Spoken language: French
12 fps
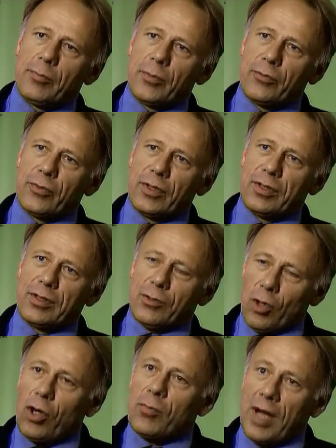Cette
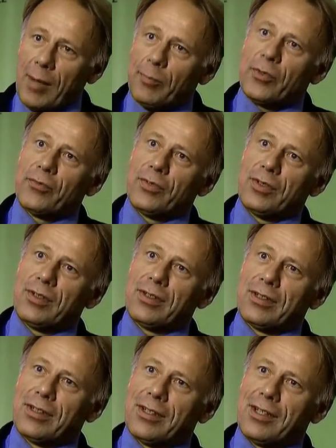administration était
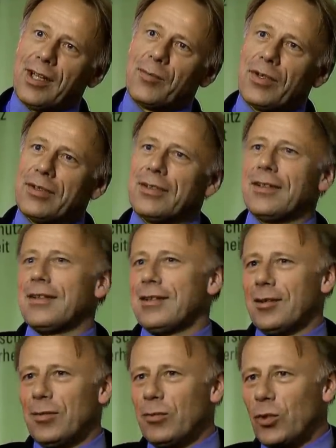toujours en fonction à
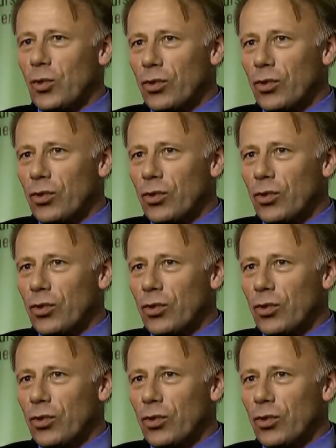l'époque,